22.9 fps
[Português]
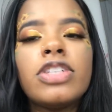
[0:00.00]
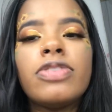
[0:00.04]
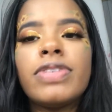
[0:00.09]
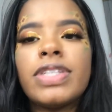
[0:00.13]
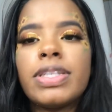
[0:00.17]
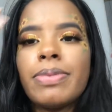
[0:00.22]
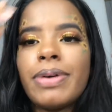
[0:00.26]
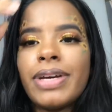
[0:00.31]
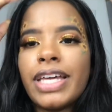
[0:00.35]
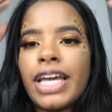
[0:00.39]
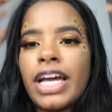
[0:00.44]
de
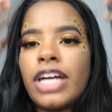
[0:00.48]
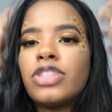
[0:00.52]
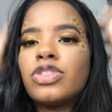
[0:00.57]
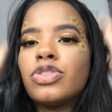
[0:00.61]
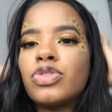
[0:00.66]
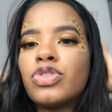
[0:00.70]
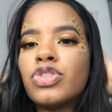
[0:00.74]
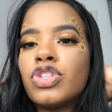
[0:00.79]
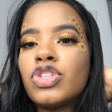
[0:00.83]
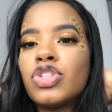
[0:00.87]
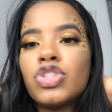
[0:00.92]
fazer
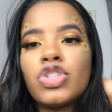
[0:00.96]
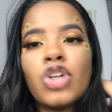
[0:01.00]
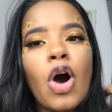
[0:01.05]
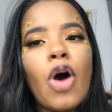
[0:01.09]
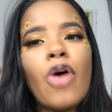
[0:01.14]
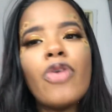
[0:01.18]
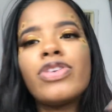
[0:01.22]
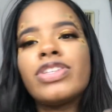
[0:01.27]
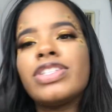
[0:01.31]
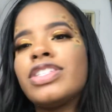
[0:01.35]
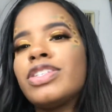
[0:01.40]
maquiagem nos
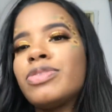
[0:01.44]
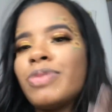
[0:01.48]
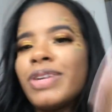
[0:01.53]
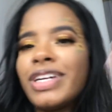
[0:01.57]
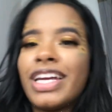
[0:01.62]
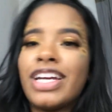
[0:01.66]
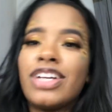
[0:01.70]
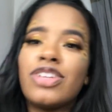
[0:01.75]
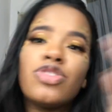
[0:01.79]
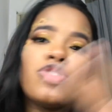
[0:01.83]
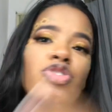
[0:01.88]
stories, as
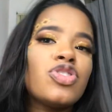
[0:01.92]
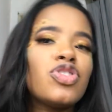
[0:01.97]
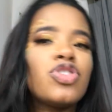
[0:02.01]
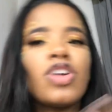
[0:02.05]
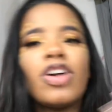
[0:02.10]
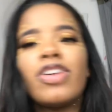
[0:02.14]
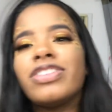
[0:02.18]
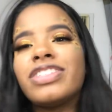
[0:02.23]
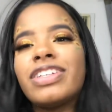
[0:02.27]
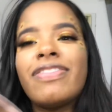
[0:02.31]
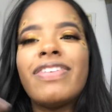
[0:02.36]
maquiagens dos
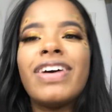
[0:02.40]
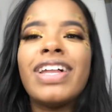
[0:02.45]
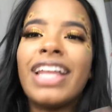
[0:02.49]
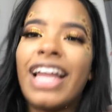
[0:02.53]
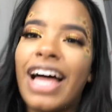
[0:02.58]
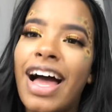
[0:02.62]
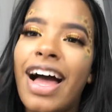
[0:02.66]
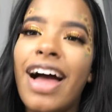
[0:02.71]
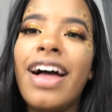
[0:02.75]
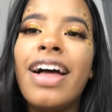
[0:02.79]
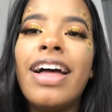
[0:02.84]
stories estavam
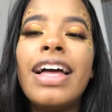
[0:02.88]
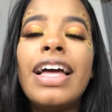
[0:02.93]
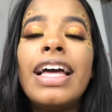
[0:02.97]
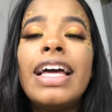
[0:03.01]
lá.